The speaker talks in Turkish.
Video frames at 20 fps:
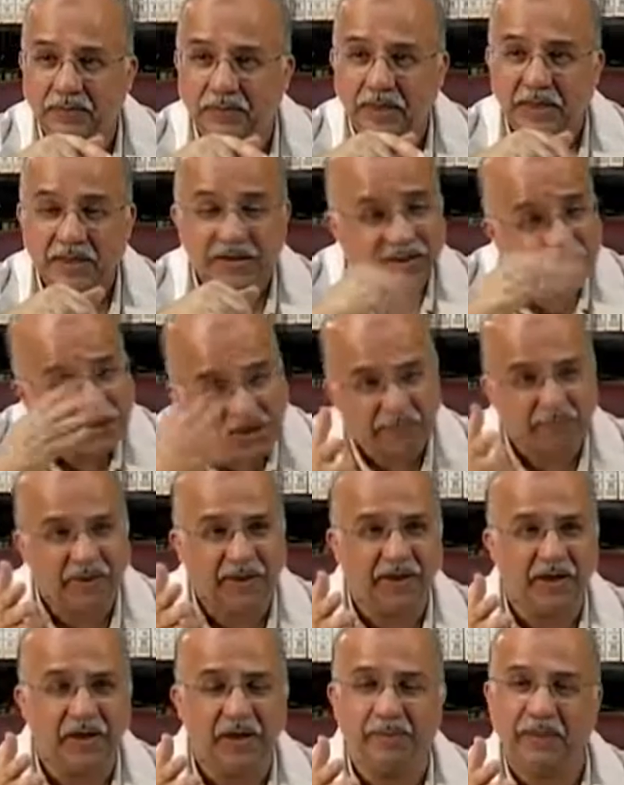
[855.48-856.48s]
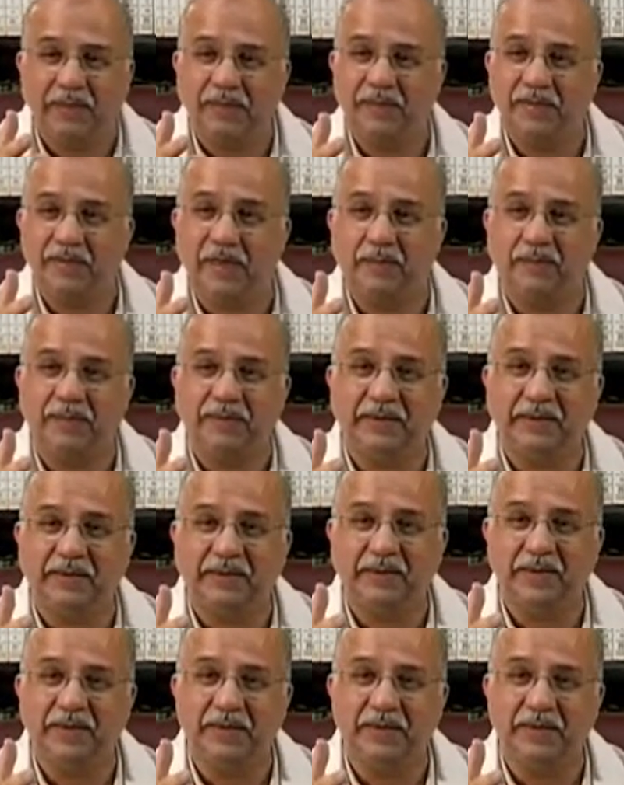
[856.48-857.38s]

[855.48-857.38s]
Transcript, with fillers: size bir nimet isabet ettiği